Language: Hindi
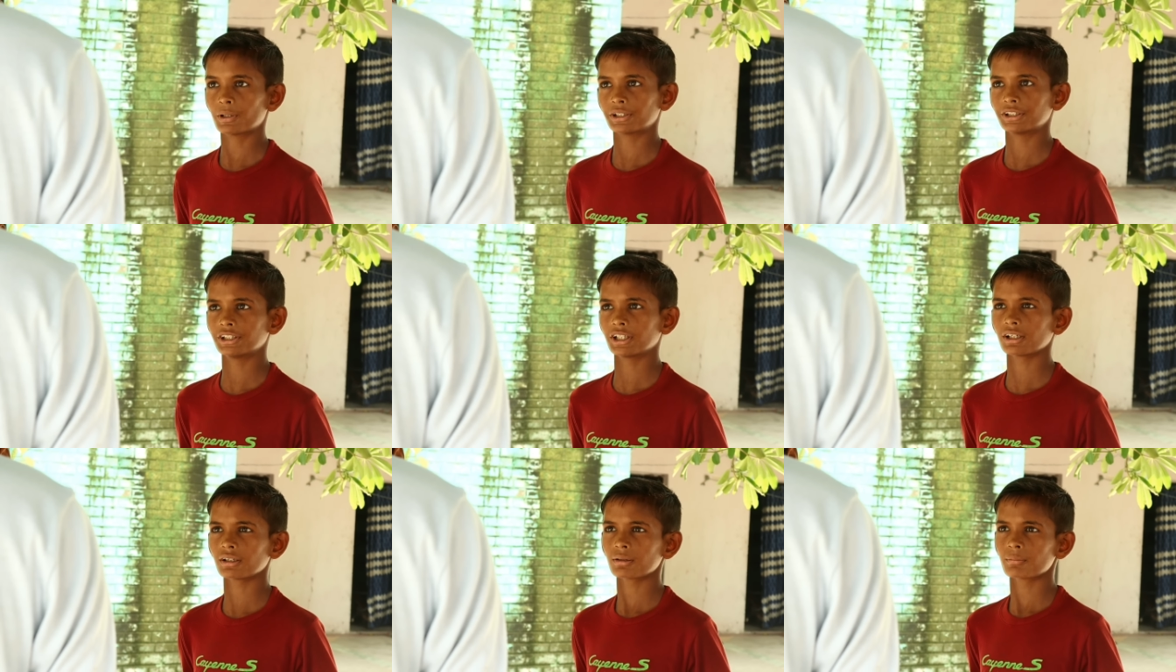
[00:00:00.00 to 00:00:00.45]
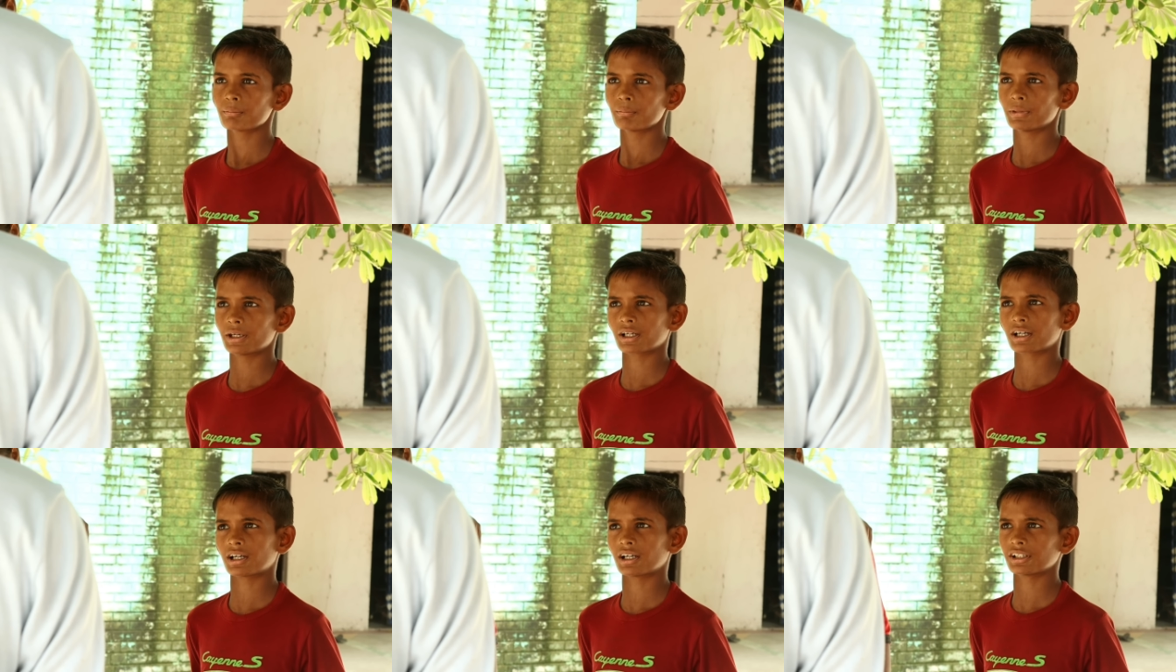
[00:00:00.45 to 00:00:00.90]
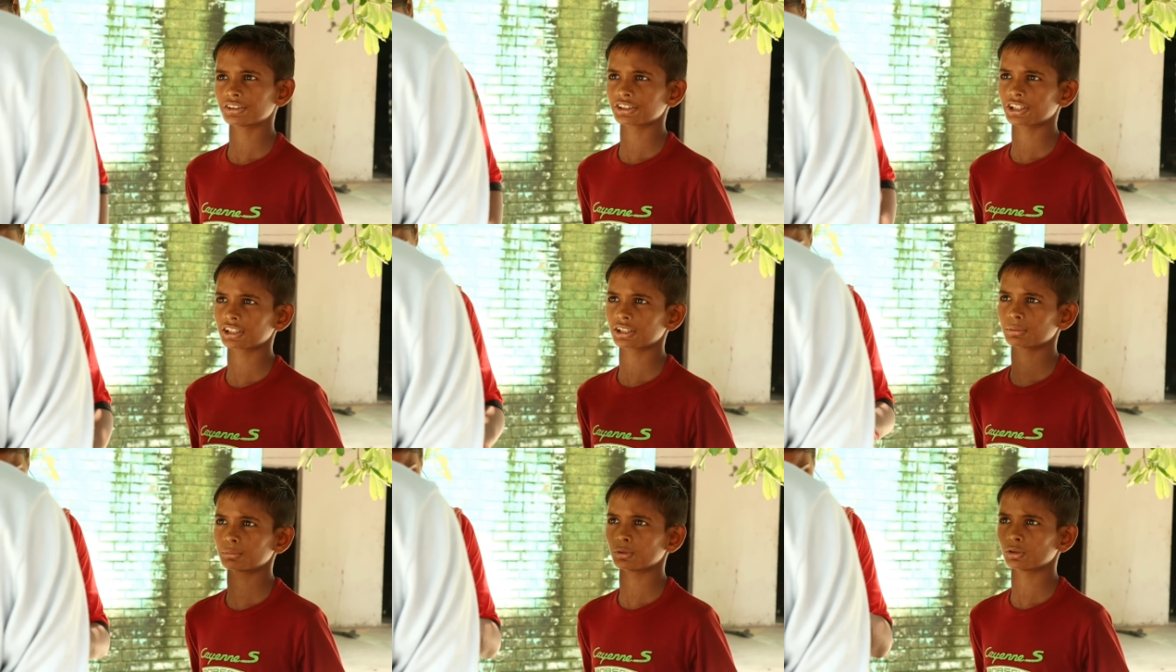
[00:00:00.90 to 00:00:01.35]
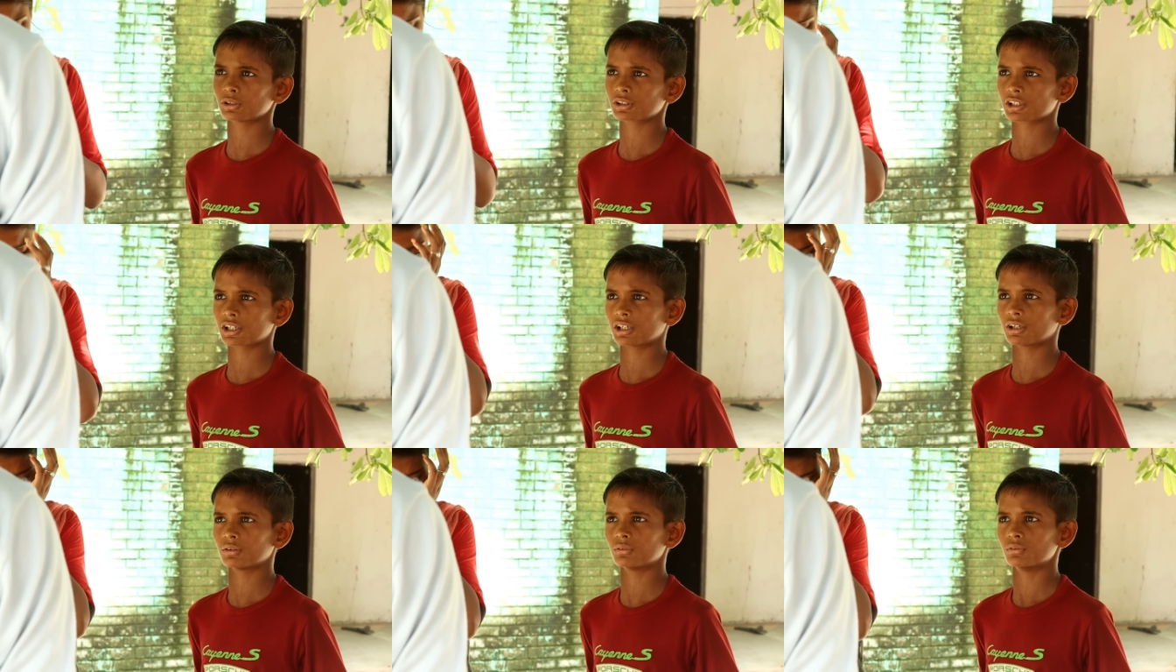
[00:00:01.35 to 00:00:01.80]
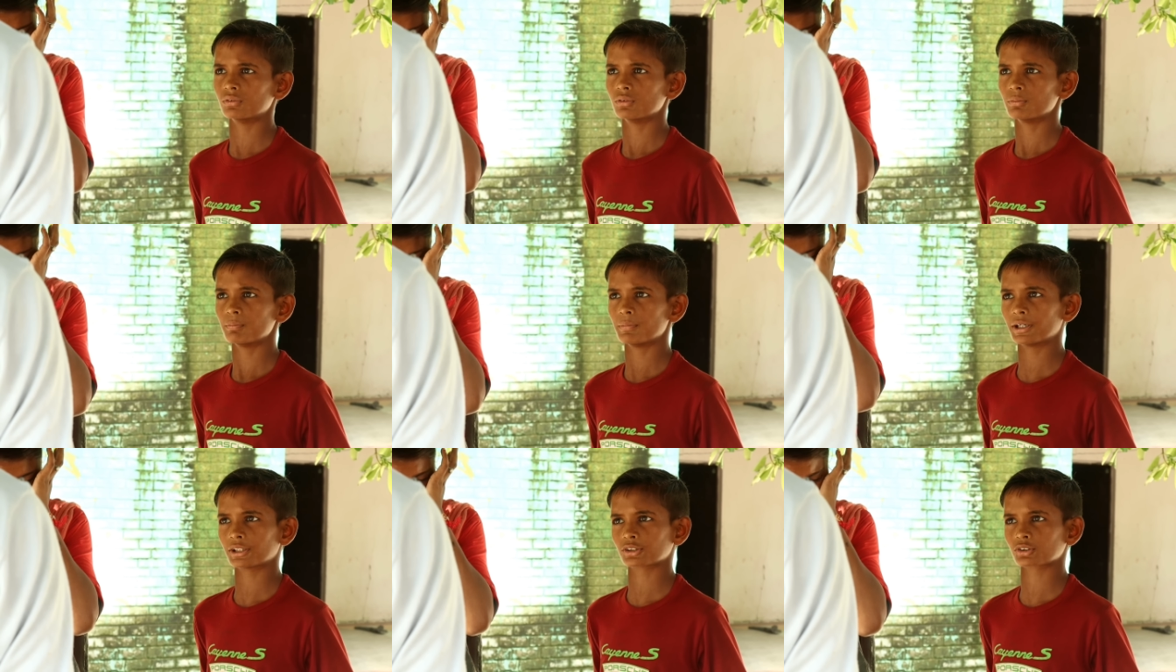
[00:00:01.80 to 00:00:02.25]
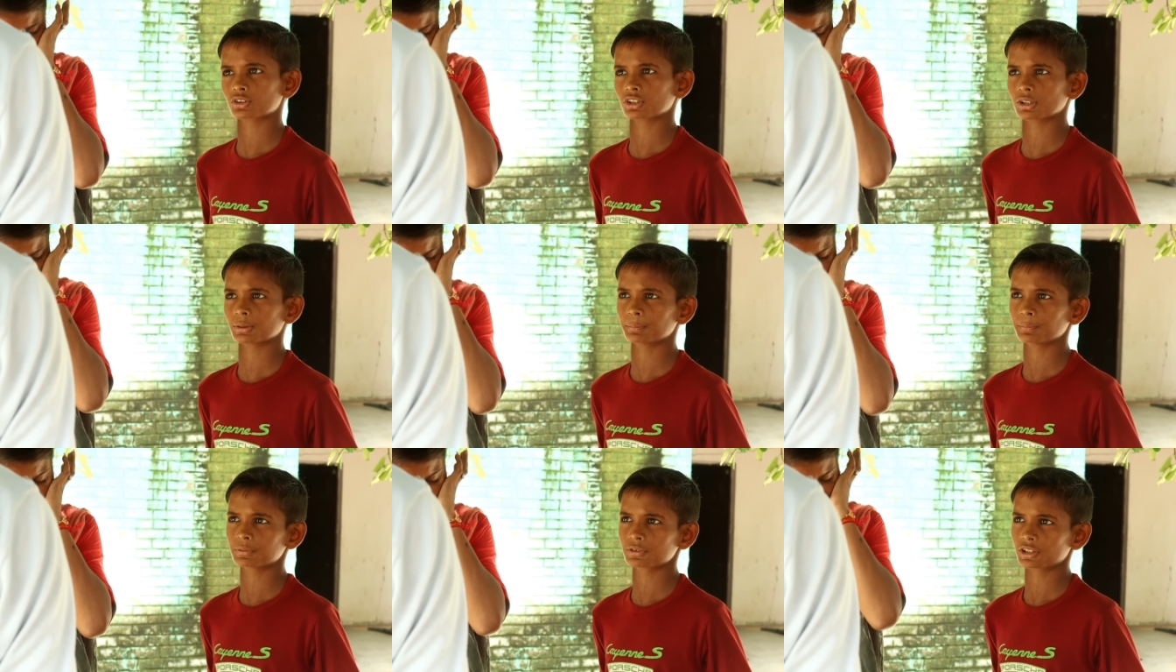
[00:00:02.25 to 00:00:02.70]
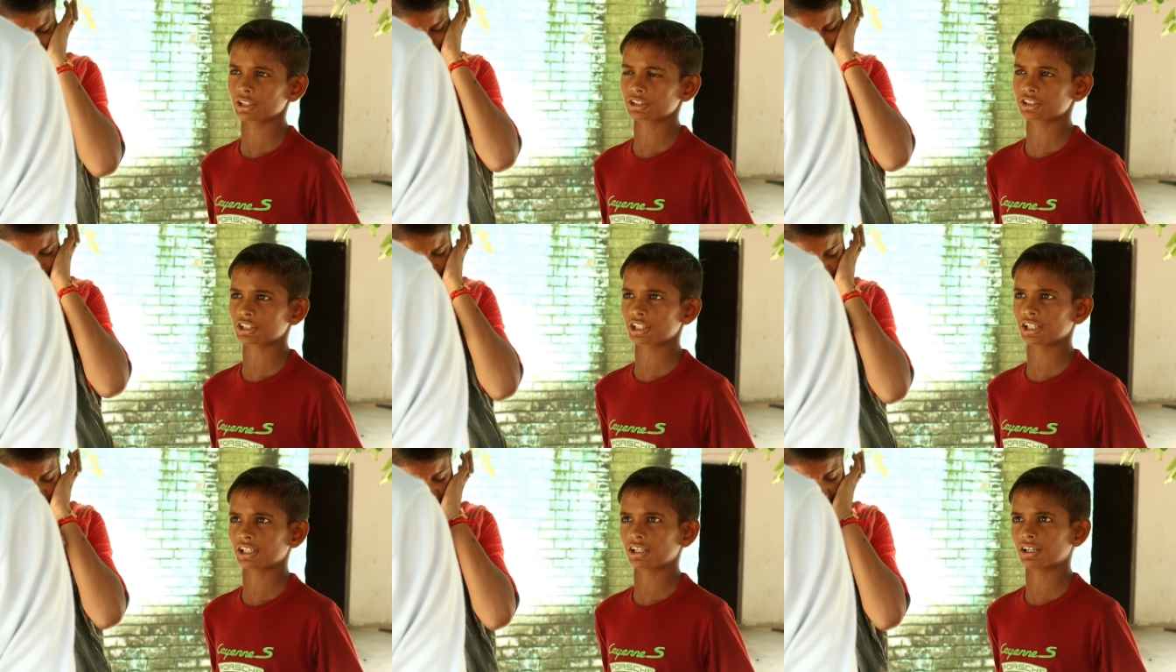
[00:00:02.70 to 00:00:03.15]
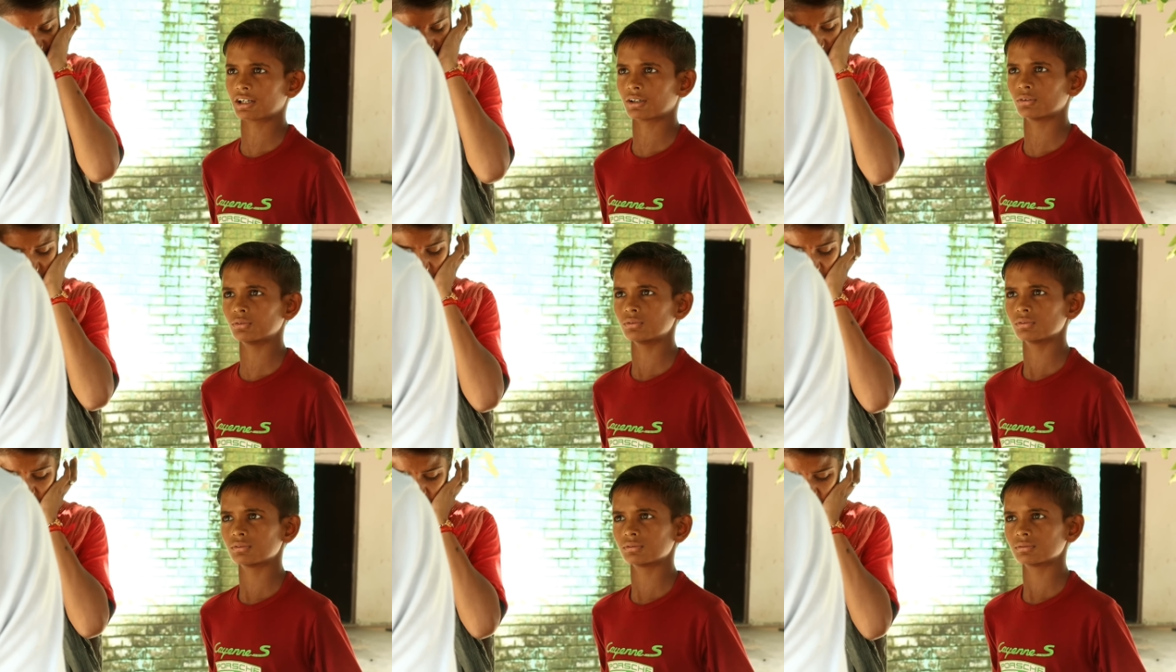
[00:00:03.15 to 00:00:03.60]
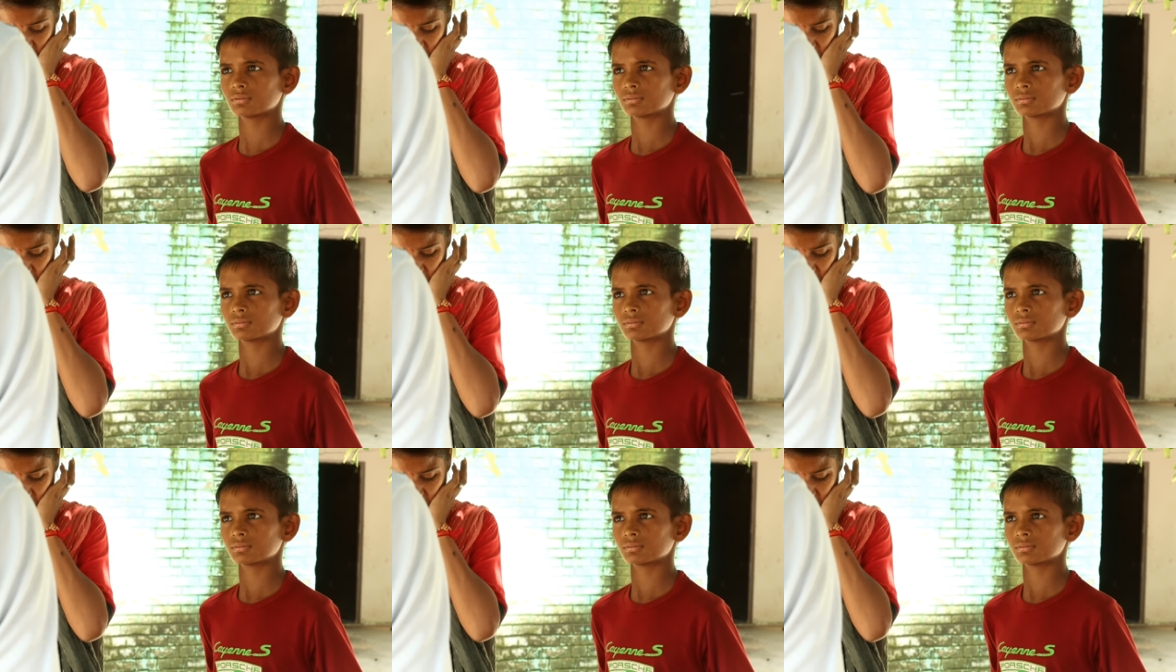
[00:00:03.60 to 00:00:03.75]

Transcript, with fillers: भैया मैं कहाँ ज्यादा बोल रहा हूँ मैं तो सिर्फ सच कह रहा हूँ